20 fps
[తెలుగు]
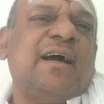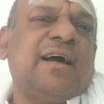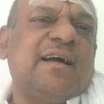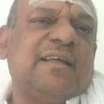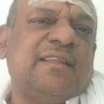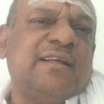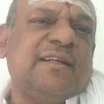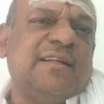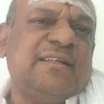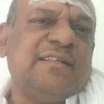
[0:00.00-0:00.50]

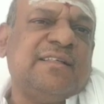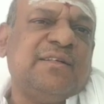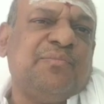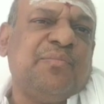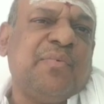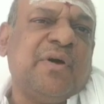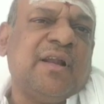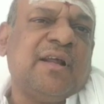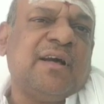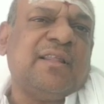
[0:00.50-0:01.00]
అంటే చెప్పాను
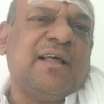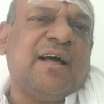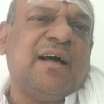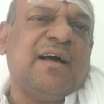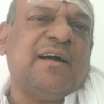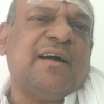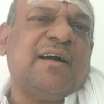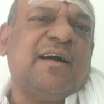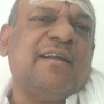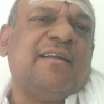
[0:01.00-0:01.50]
కదా
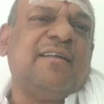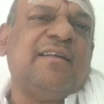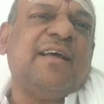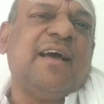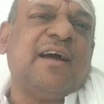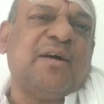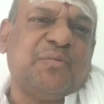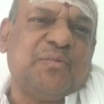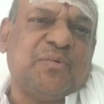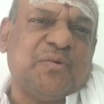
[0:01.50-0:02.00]
అహంకారం
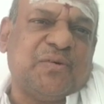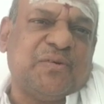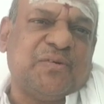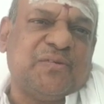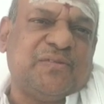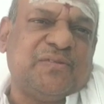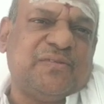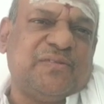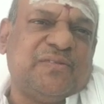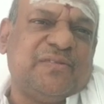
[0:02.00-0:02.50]
లేకపోవటం
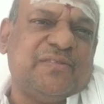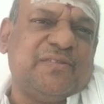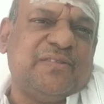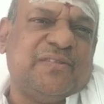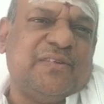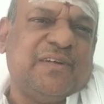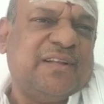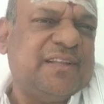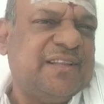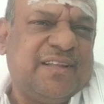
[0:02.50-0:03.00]

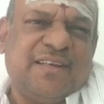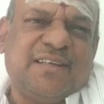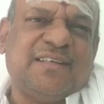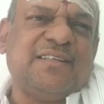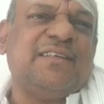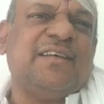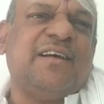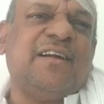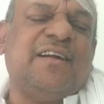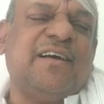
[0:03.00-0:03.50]
అంతే
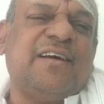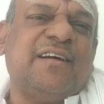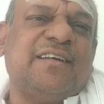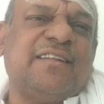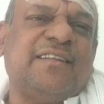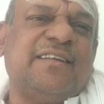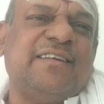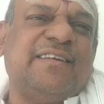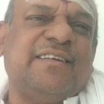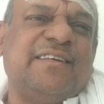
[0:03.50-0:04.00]
శరణాగతి
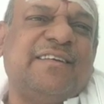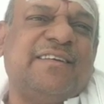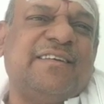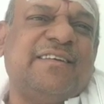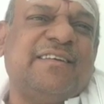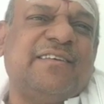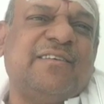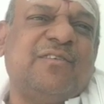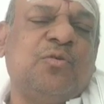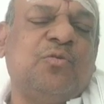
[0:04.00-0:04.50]
అంటే
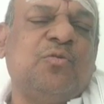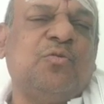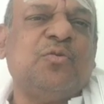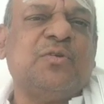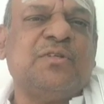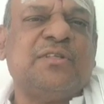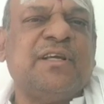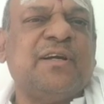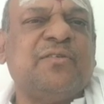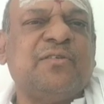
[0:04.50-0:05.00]
గురువుకి
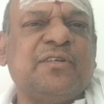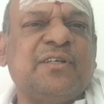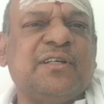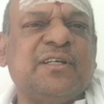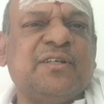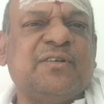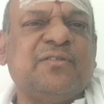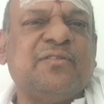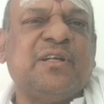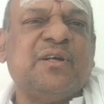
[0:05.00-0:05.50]
సేవ చేయటం
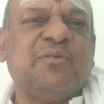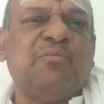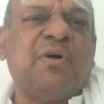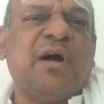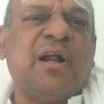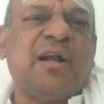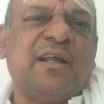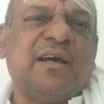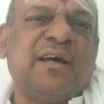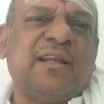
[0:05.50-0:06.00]
అనే
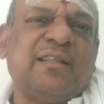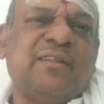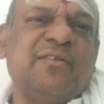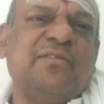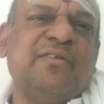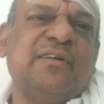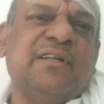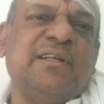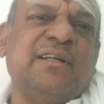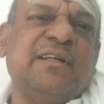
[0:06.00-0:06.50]
మాటకు అర్థం
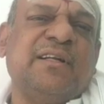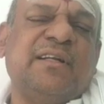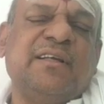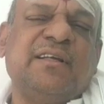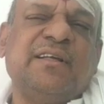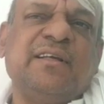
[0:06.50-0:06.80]
ఏంటంటే